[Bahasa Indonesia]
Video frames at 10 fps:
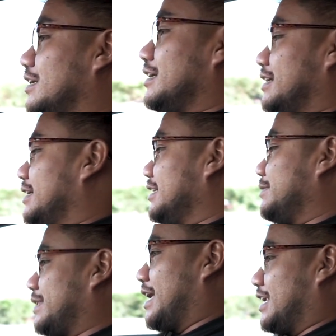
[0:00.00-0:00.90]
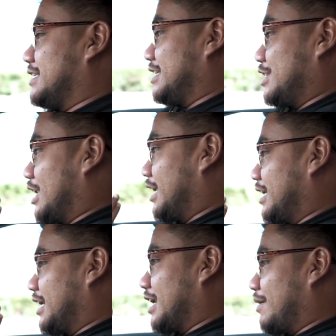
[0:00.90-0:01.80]
uh, sebentar saya jalan
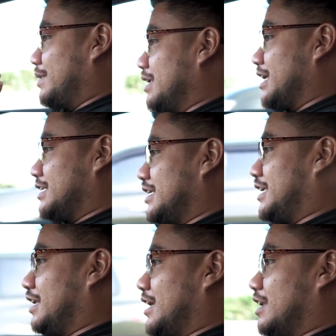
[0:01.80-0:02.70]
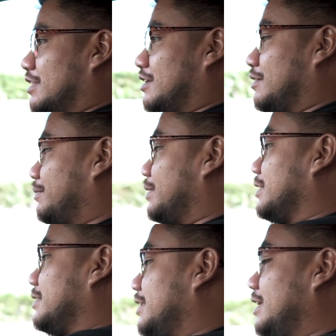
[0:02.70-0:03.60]
agak ramen dari sisi kiri ada truk
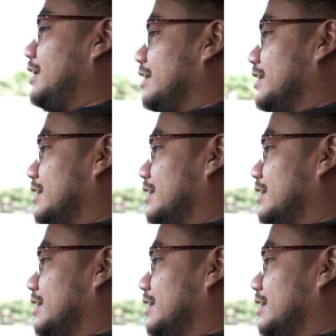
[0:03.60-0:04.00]
berhenti